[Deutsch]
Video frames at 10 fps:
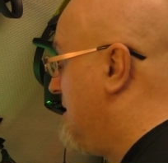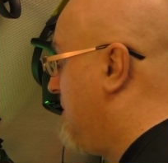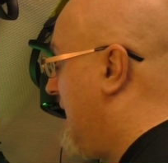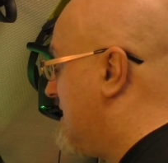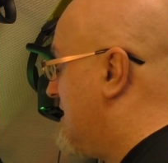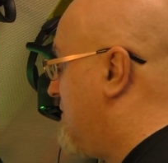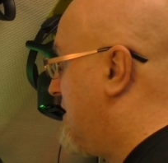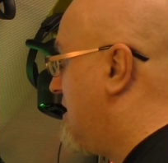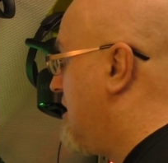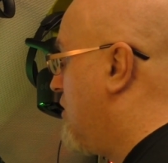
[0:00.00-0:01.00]
Die Basis
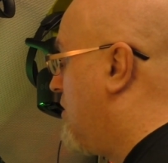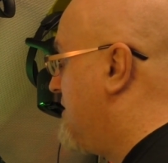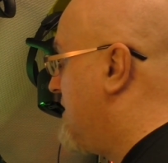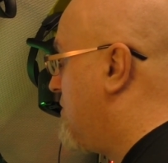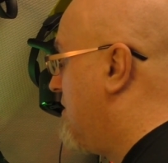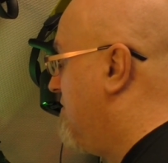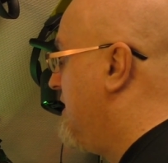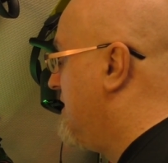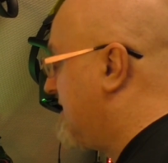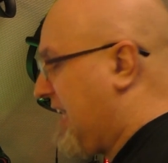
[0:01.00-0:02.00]
vertritt den Konsens und den
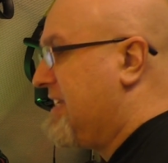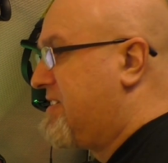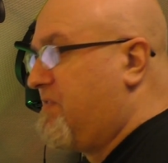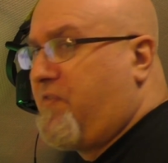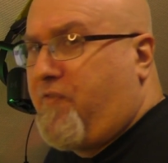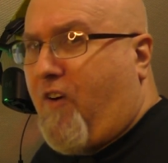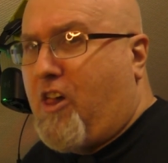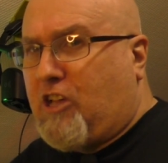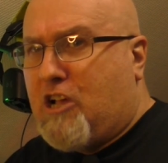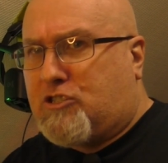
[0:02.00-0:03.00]
Willen des ganzen
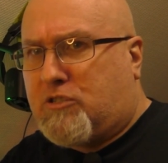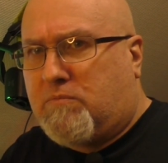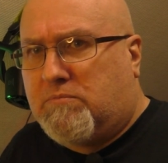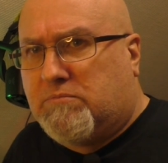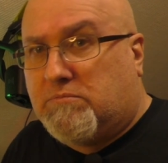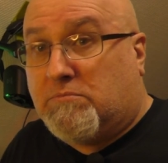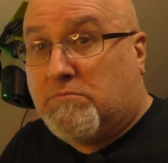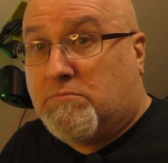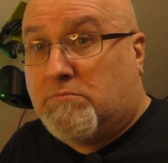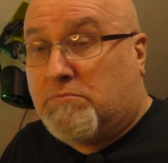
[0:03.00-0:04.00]
Volkes.
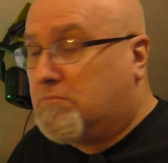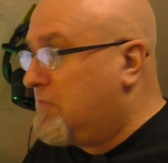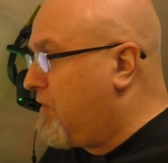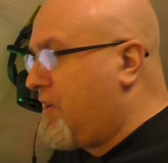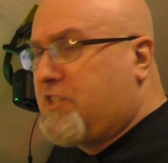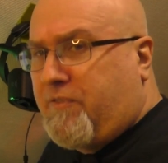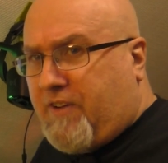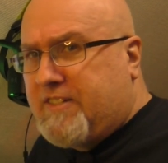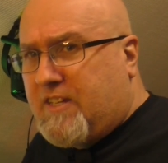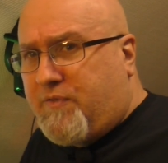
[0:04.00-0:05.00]
Ich weiß nicht,
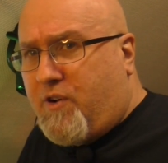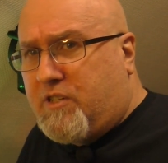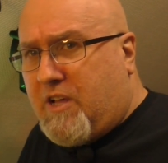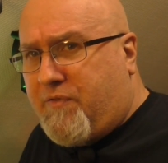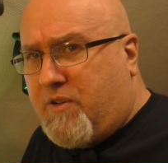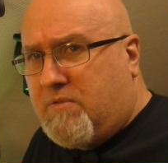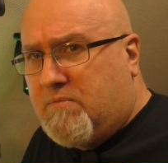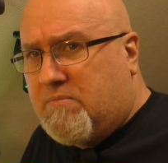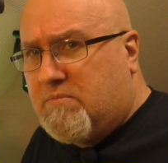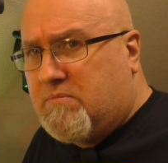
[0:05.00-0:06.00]
weiß das Volk davon?
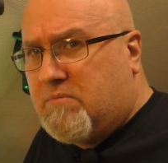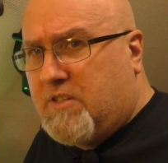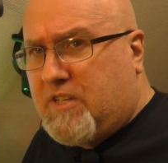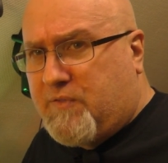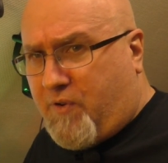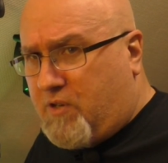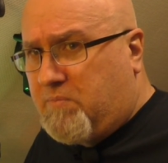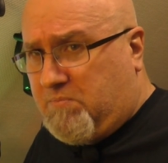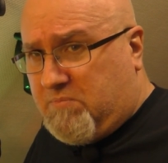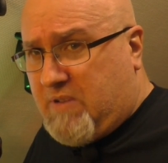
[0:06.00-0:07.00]
Ist das Volk
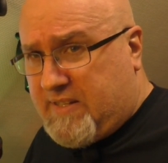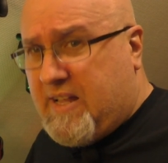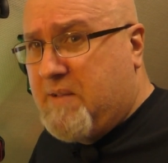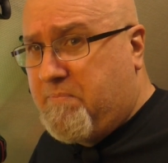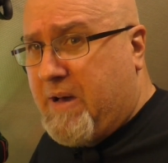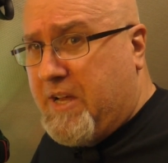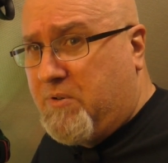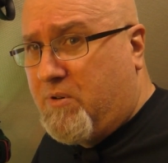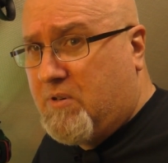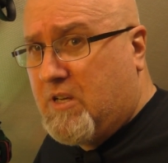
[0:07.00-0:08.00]
derselben
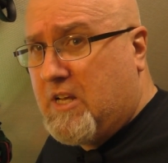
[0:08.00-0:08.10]
Meinung?